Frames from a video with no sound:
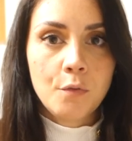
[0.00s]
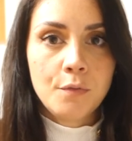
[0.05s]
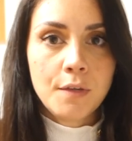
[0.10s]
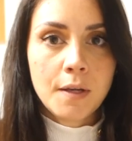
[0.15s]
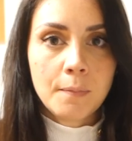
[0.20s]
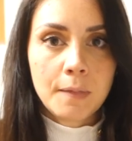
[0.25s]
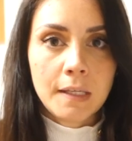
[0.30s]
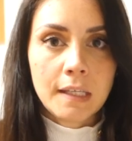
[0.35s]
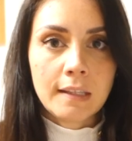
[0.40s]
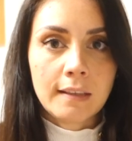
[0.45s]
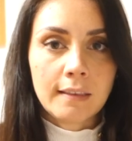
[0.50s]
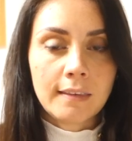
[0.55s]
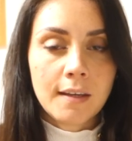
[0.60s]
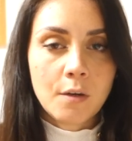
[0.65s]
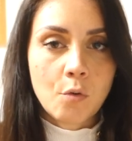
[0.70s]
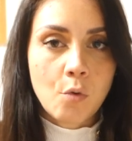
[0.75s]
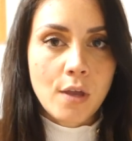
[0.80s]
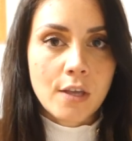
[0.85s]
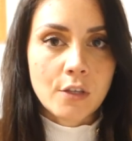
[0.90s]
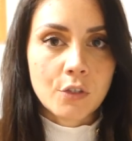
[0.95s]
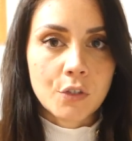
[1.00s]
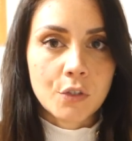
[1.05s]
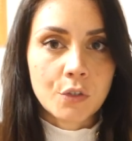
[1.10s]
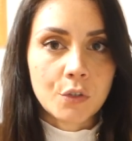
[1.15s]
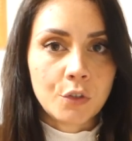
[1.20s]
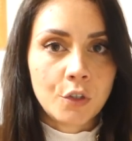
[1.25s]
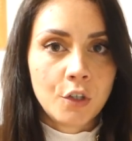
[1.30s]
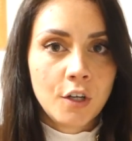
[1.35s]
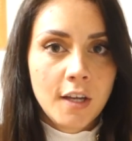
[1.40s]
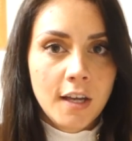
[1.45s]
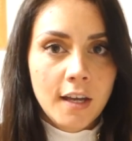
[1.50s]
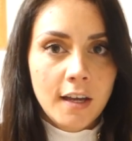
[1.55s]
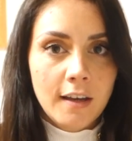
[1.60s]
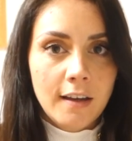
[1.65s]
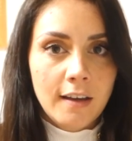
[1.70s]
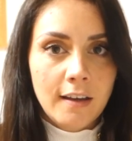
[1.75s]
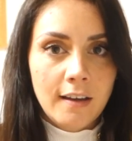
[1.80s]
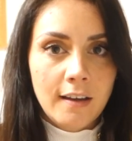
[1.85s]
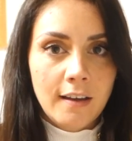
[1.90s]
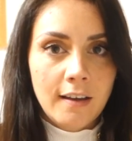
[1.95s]
ovviamente questo
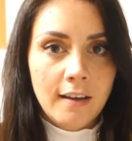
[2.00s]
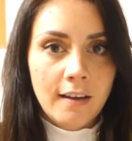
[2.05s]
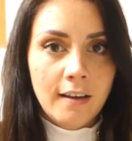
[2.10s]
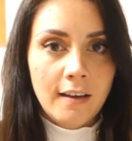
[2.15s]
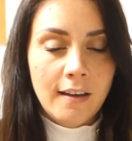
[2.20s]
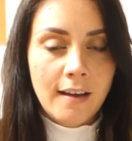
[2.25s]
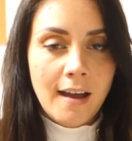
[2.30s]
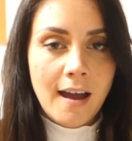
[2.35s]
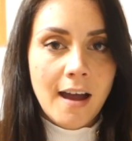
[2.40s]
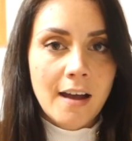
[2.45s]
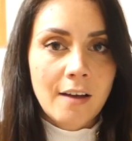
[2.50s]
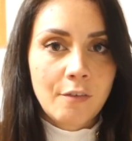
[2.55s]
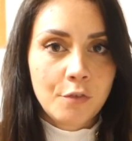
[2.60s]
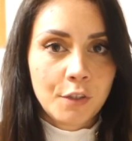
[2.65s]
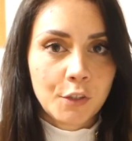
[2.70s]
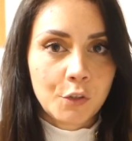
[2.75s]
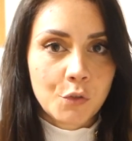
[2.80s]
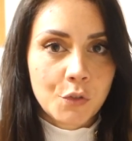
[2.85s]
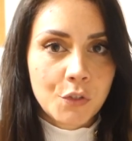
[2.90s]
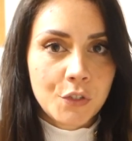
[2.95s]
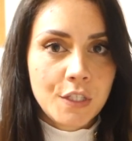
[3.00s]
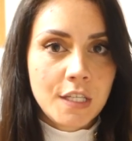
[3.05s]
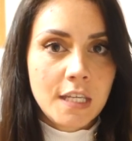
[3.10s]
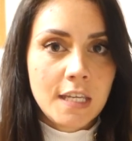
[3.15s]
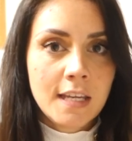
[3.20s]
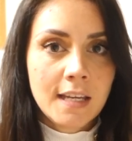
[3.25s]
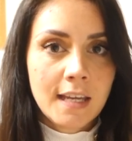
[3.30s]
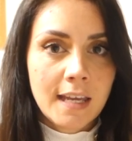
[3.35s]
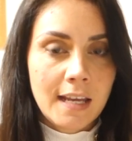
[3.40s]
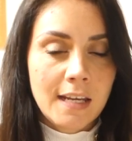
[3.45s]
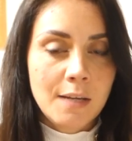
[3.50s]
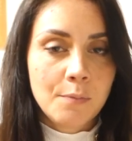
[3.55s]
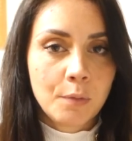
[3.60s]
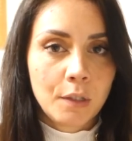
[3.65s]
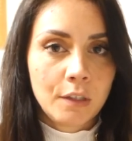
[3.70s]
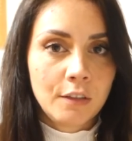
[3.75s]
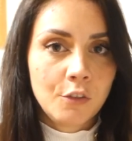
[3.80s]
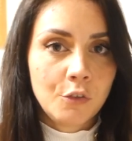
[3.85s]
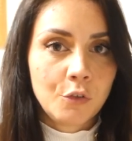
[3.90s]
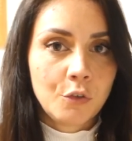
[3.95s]
eh, ha fatto sì che
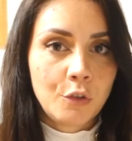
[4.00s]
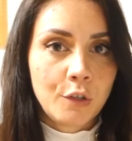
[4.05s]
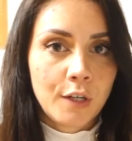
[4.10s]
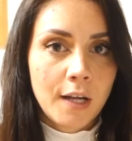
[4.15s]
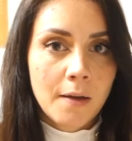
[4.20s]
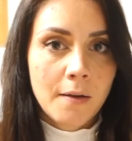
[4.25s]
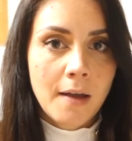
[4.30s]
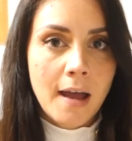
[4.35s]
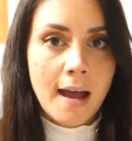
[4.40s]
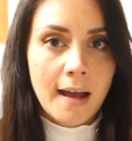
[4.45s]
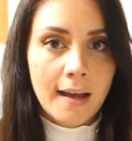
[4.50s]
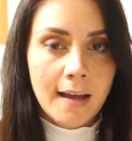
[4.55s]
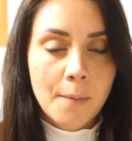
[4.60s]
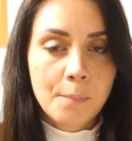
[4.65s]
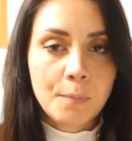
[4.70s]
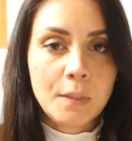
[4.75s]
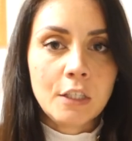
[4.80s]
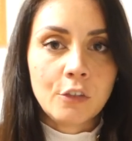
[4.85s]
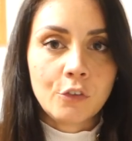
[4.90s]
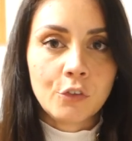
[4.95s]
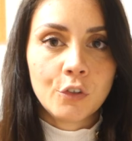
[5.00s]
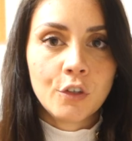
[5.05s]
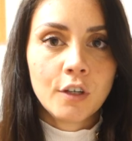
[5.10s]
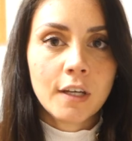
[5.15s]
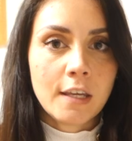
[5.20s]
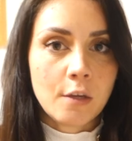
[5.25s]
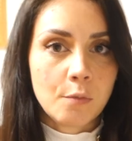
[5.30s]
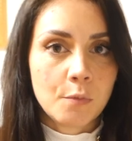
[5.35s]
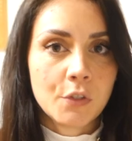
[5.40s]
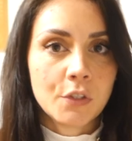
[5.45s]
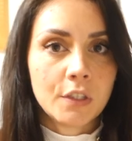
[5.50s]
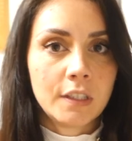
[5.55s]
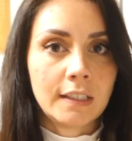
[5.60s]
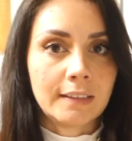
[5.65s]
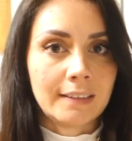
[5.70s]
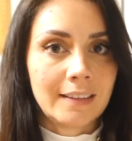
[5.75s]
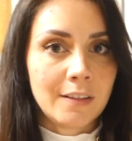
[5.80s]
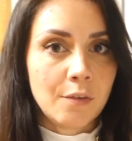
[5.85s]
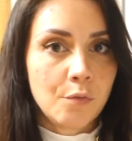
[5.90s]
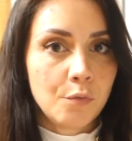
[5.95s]
l'imprenditore ha capito che io mi sono
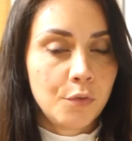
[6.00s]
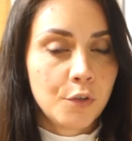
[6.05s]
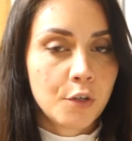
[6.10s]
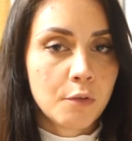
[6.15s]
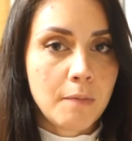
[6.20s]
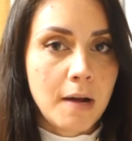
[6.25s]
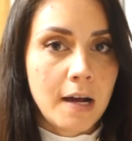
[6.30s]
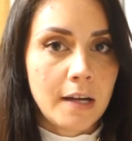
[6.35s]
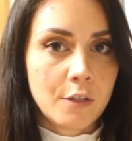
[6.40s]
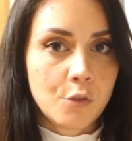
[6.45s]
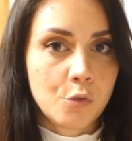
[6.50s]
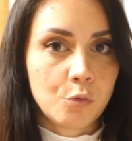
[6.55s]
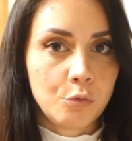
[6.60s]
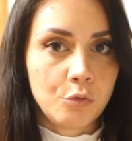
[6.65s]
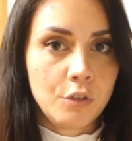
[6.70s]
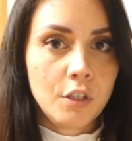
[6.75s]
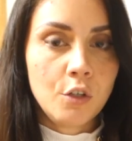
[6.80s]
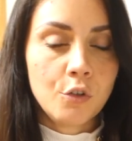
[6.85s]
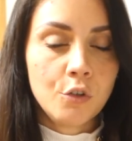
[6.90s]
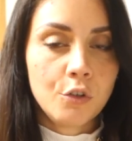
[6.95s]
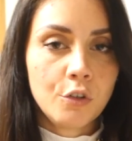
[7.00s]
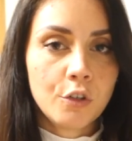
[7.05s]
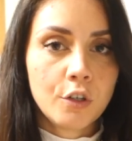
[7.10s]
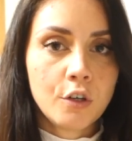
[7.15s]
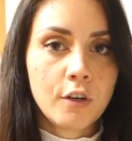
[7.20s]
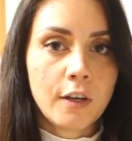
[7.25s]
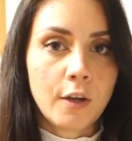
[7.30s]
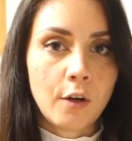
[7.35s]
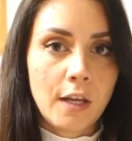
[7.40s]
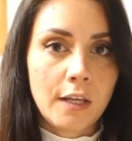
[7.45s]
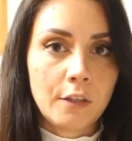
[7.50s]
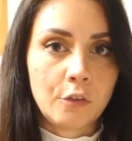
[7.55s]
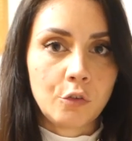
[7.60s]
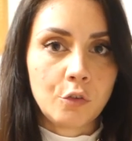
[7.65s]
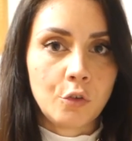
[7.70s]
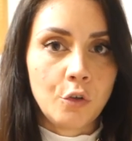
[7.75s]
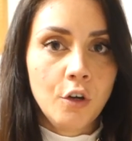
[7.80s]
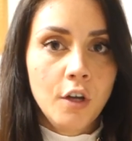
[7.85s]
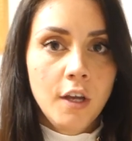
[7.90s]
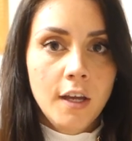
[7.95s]
andata ad informare informare su di loro, che ho
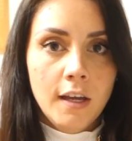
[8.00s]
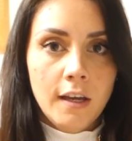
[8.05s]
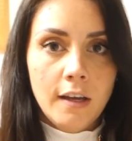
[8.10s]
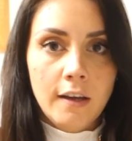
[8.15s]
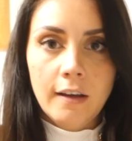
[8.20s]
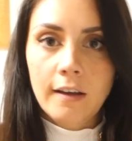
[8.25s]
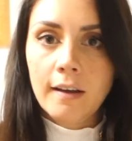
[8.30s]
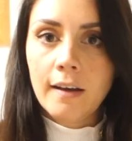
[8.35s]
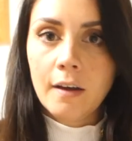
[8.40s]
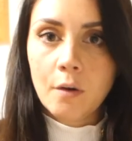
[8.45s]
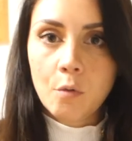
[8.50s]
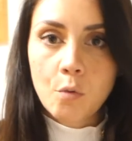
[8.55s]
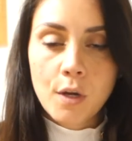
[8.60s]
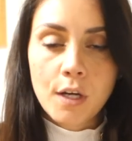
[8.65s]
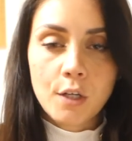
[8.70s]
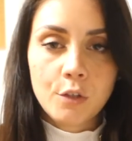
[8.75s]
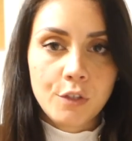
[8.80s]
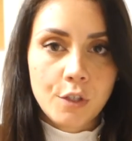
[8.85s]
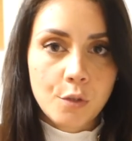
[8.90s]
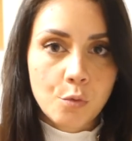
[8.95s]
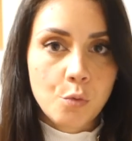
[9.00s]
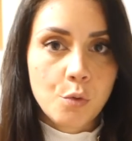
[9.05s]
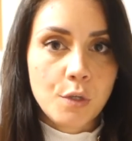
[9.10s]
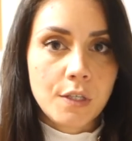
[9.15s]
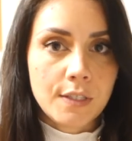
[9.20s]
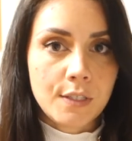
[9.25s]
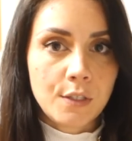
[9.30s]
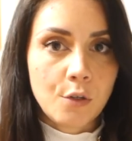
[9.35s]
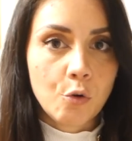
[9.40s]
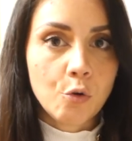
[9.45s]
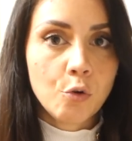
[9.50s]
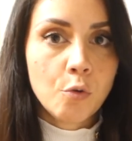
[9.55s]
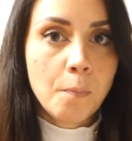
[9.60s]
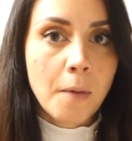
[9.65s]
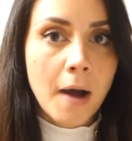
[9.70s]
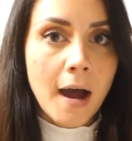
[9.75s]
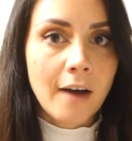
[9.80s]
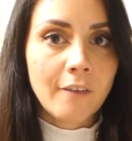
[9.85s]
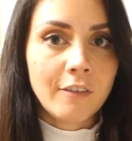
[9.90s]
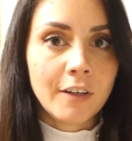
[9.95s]
letto eh, quello di cui si
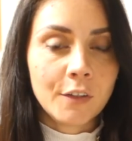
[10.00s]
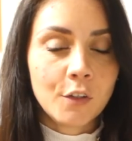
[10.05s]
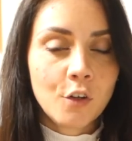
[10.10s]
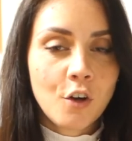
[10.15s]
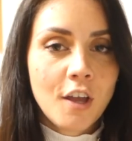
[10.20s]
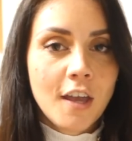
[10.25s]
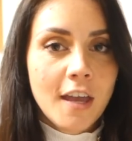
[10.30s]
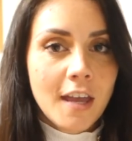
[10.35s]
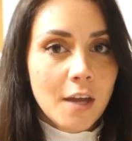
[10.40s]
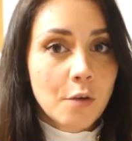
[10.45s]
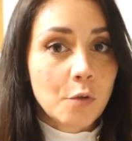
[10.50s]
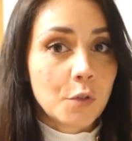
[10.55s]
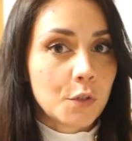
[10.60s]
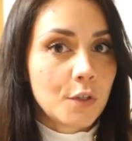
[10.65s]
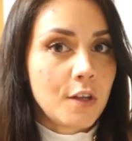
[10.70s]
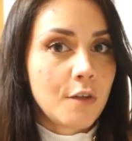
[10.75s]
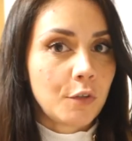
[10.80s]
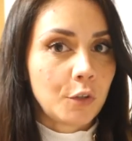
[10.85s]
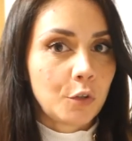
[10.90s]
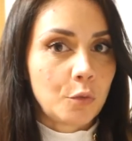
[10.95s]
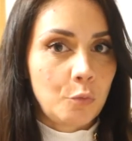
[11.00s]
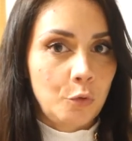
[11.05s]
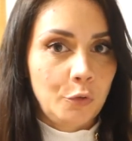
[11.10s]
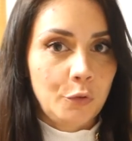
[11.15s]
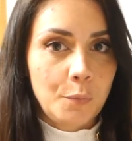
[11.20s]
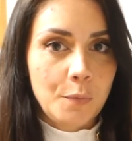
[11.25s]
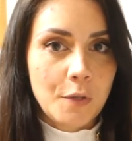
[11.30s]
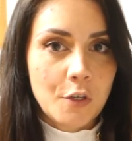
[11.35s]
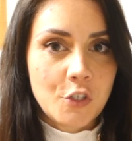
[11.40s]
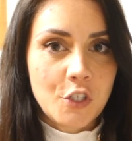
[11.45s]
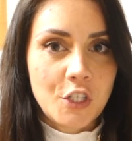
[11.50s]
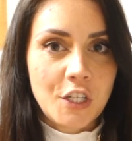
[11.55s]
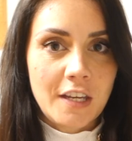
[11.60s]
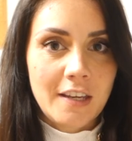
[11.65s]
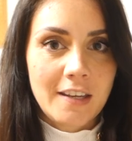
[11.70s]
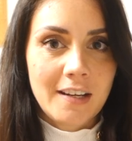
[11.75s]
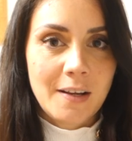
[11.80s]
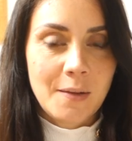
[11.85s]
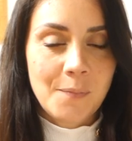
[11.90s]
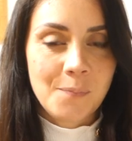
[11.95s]
occupavano e questo gli ha fatto molto
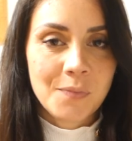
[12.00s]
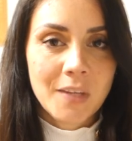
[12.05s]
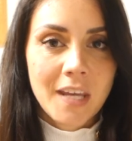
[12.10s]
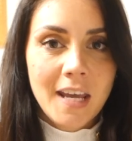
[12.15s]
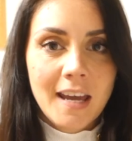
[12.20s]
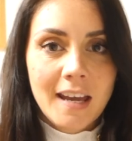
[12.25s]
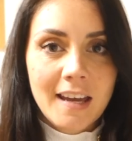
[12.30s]
piacere.